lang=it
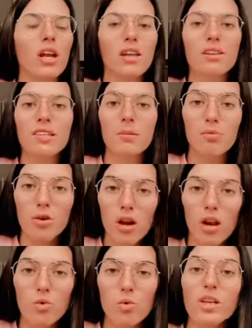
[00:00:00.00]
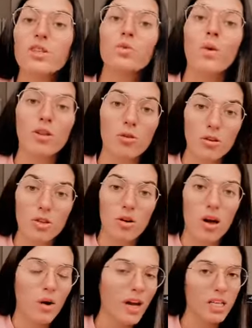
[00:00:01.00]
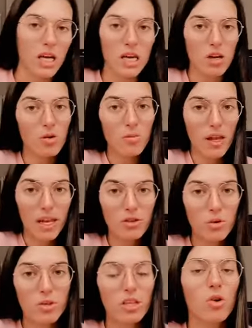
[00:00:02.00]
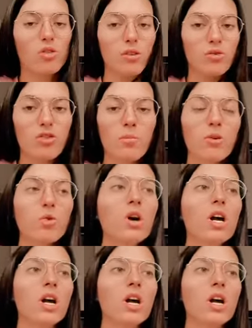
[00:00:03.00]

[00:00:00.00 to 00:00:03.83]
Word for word: Ad esempio, alla LUIS, quando mi sono laureata io, adesso questa cosa non c'è più,